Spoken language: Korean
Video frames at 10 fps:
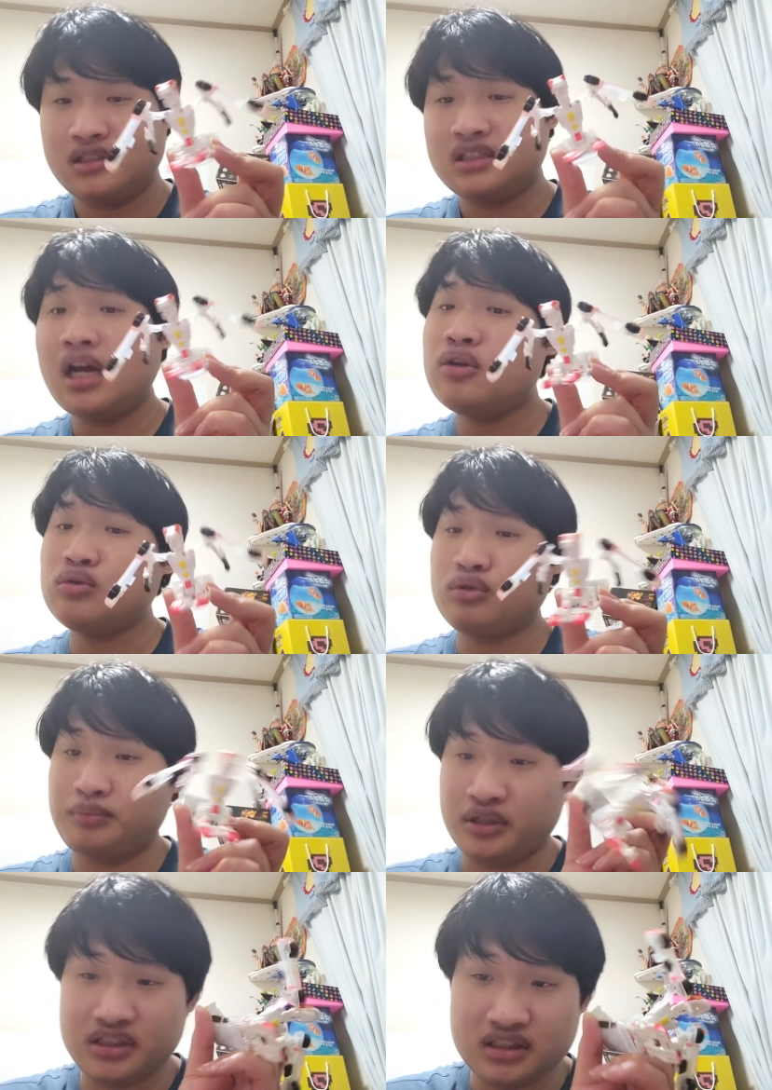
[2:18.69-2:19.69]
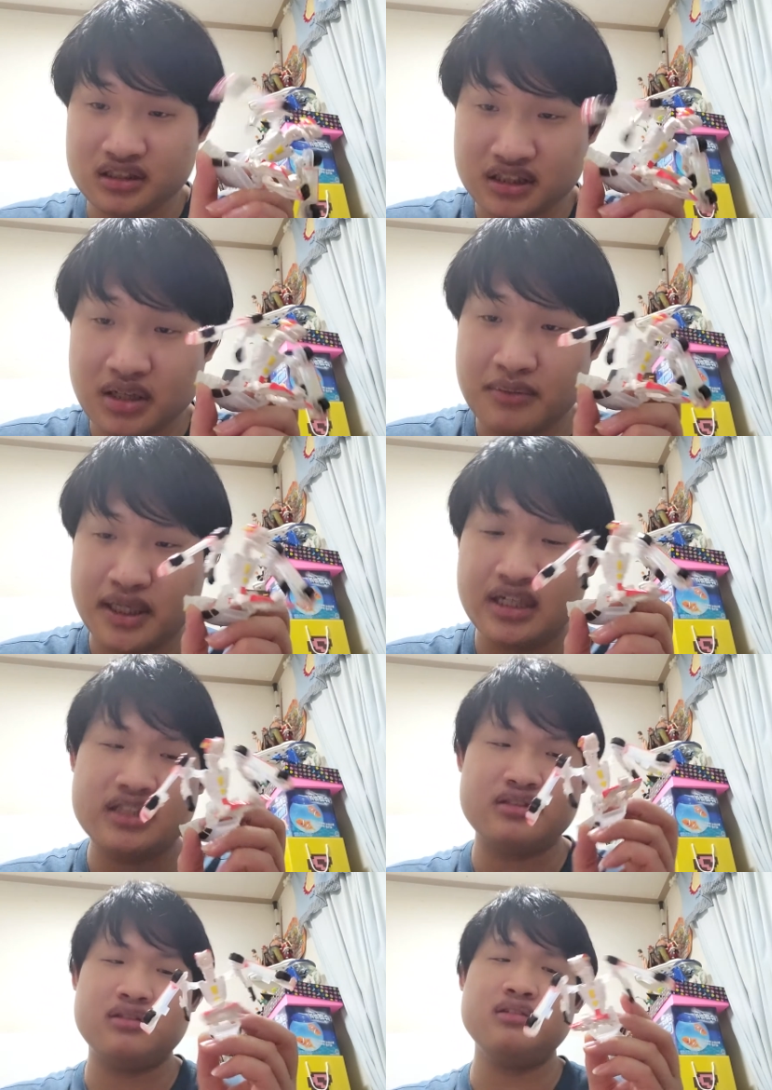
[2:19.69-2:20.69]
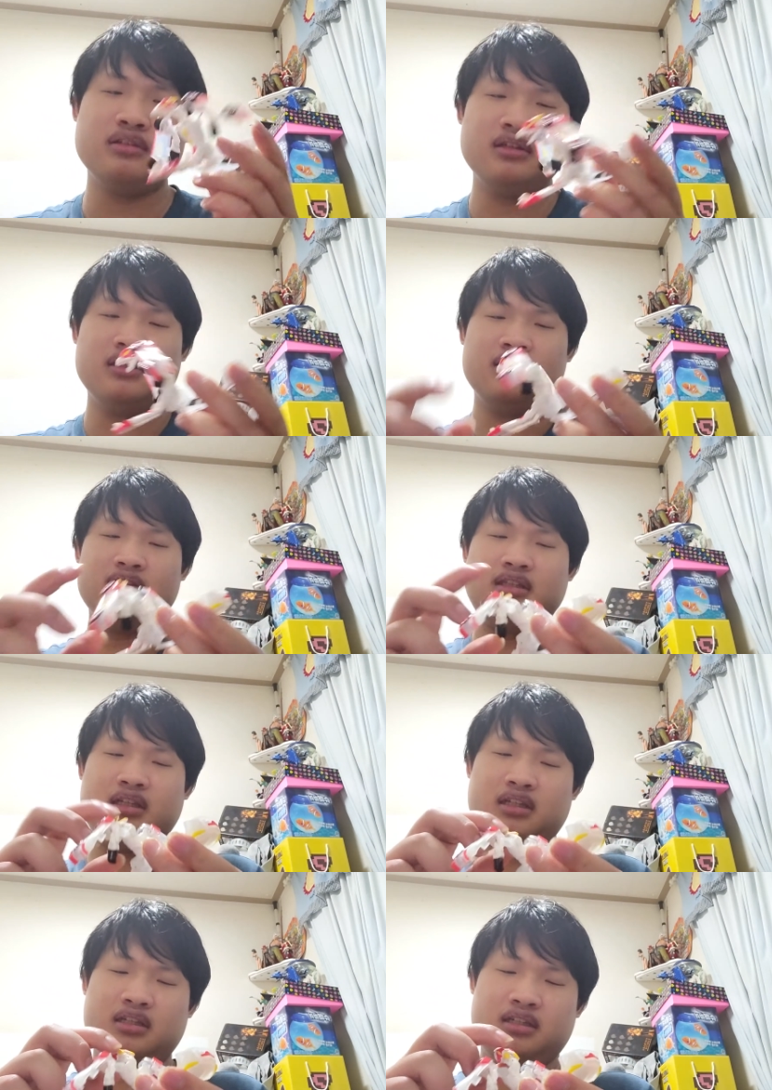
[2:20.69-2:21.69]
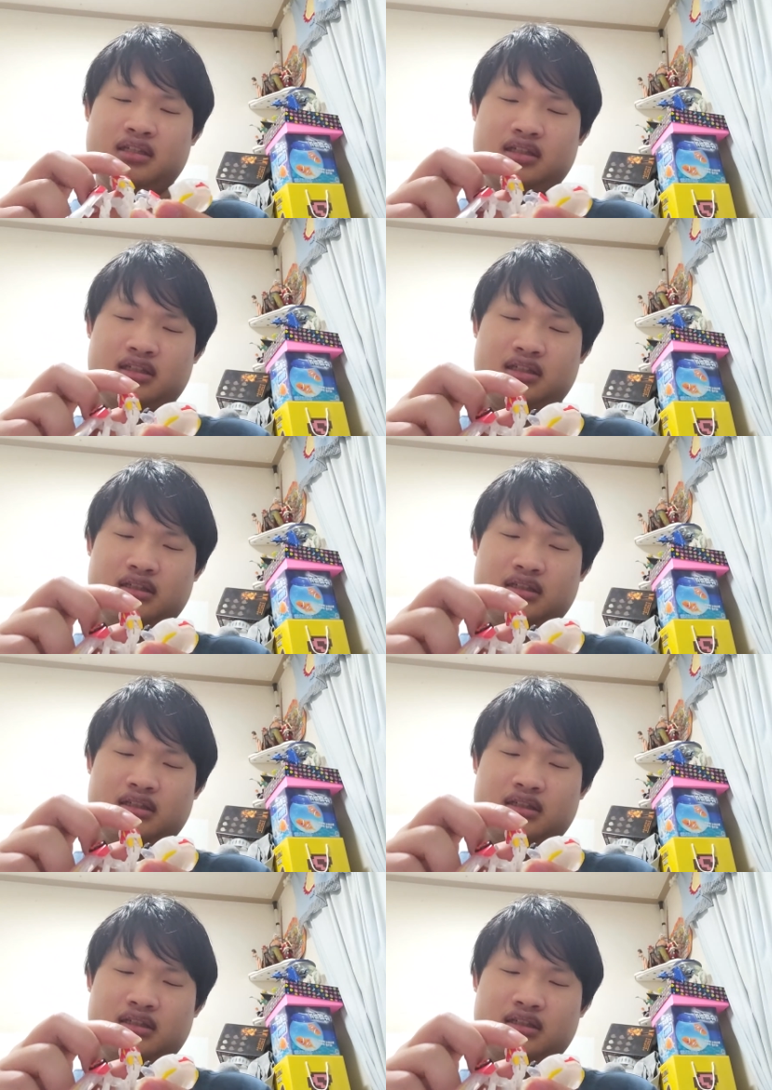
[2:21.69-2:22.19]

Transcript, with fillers: 차로도 변신을 시켜봐야겠죠 자